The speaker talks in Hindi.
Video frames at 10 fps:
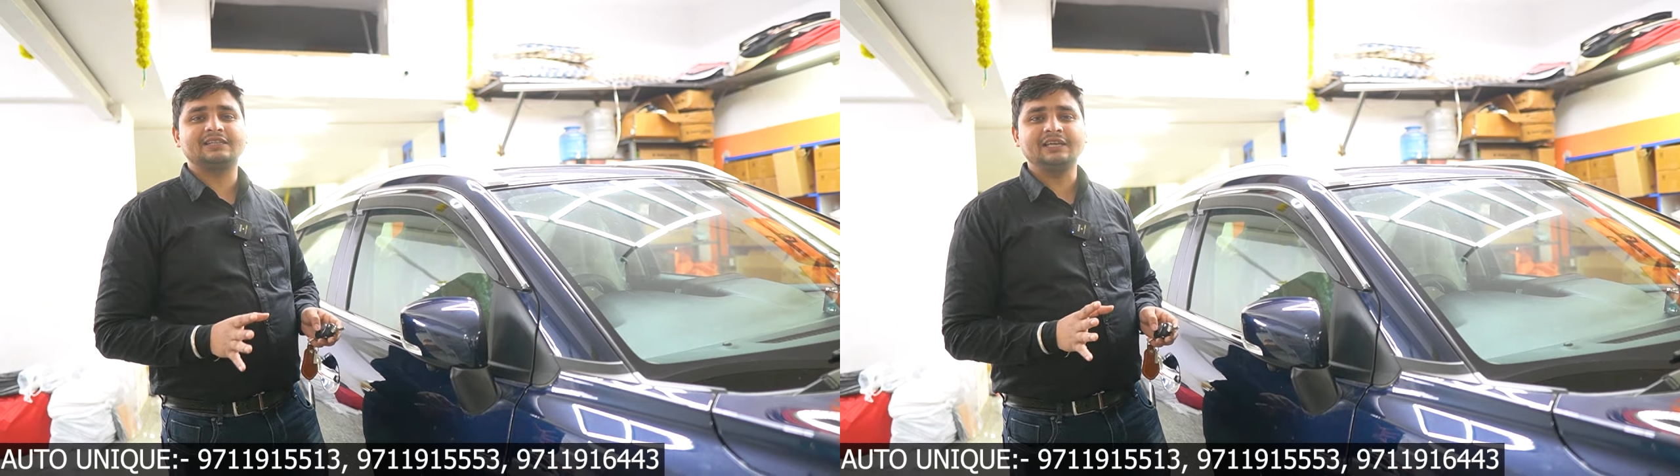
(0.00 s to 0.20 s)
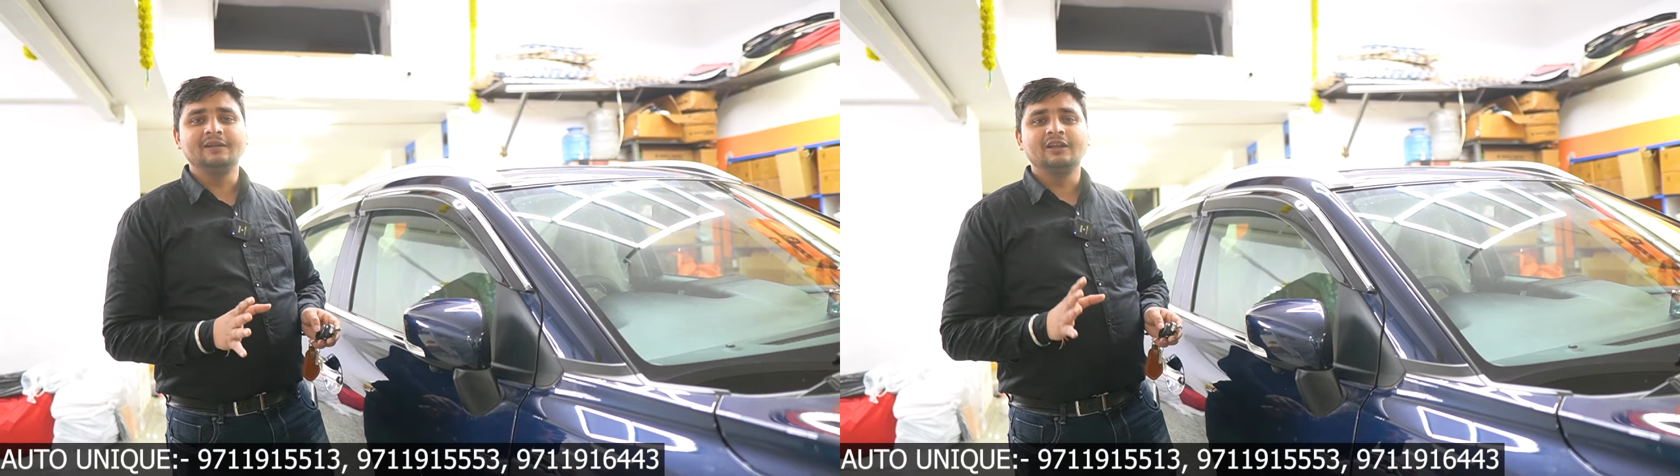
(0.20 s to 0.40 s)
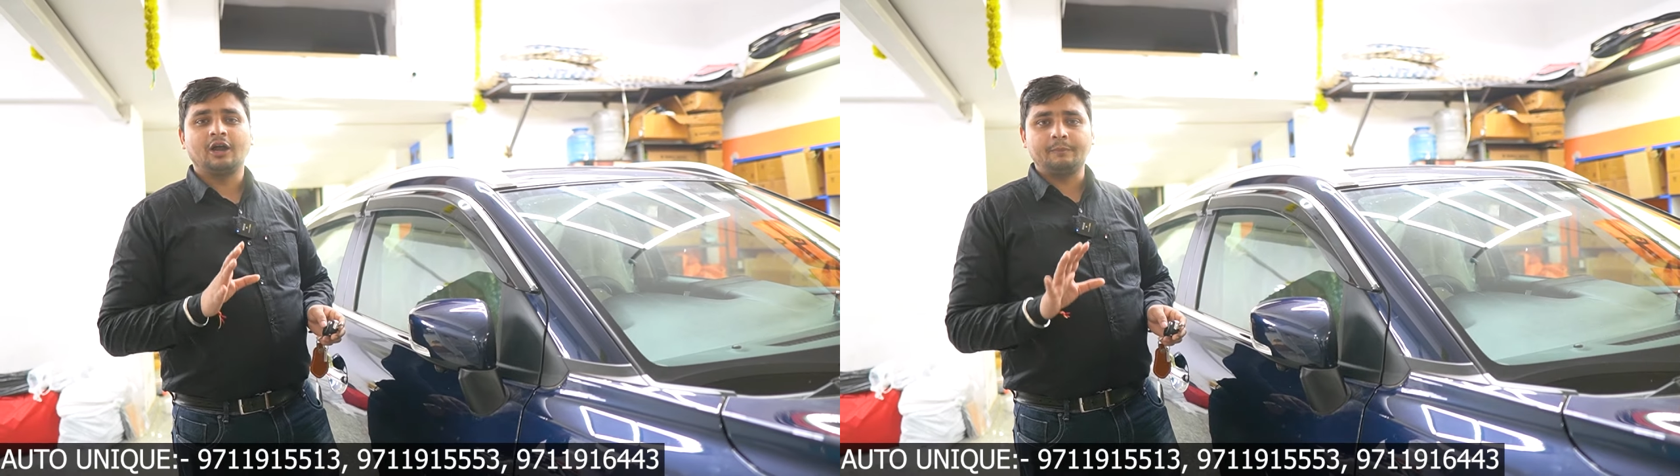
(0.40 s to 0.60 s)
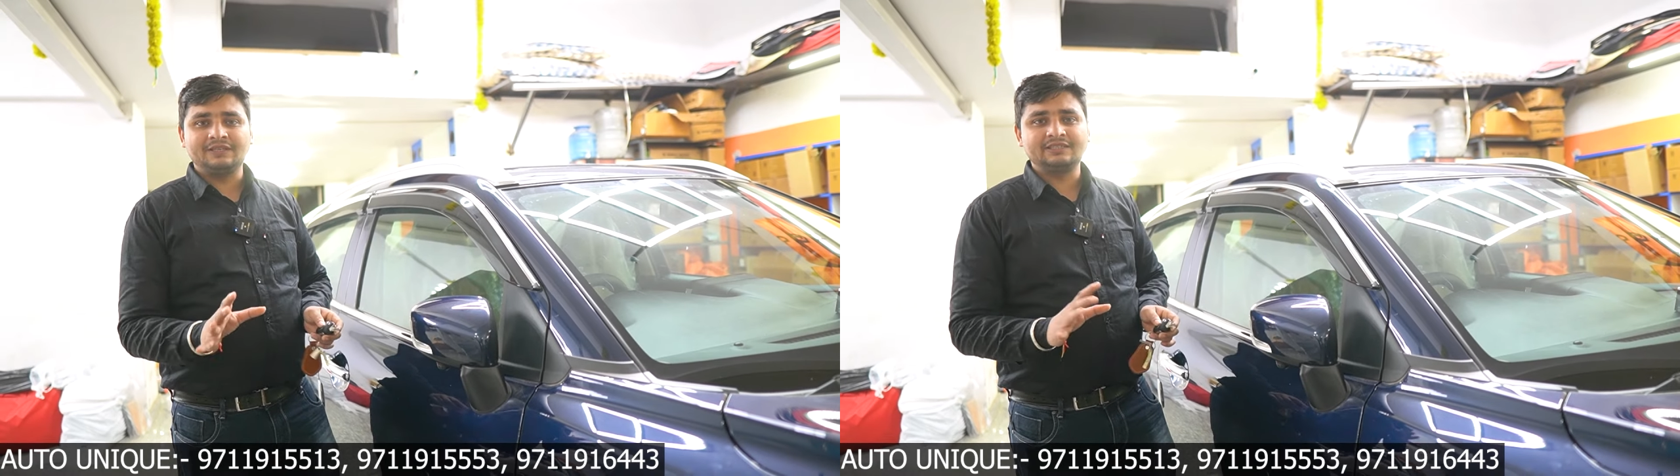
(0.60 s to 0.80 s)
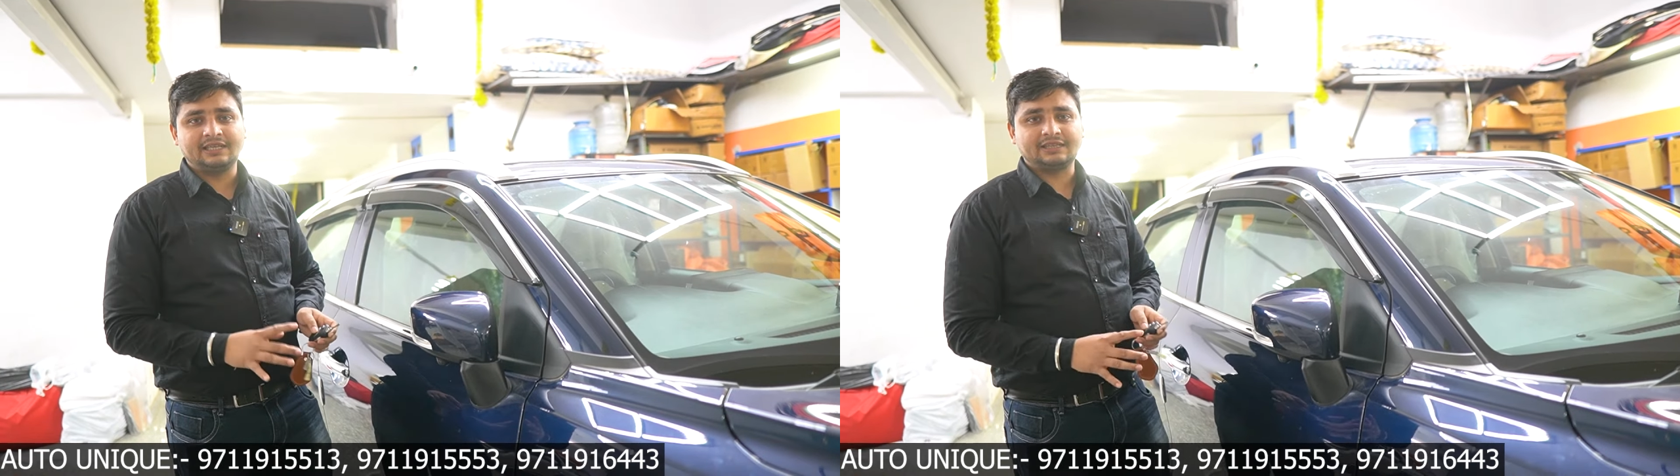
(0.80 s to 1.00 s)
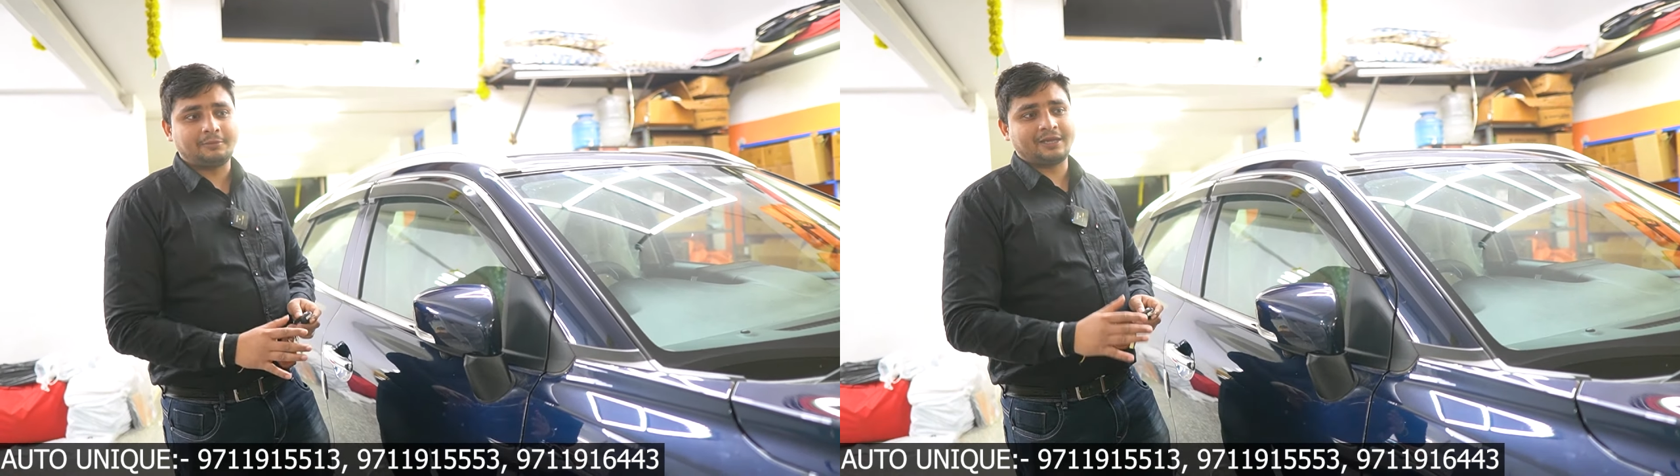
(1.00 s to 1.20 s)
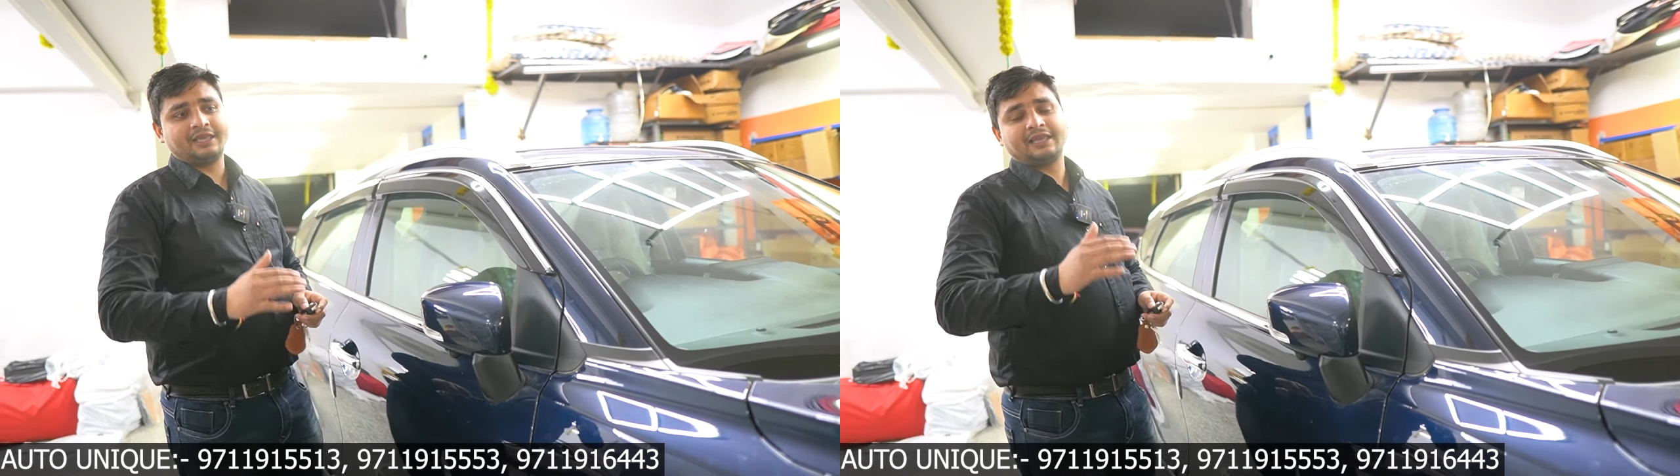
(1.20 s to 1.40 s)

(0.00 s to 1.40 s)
चलते हैं और पीछे देखते हैं बाकी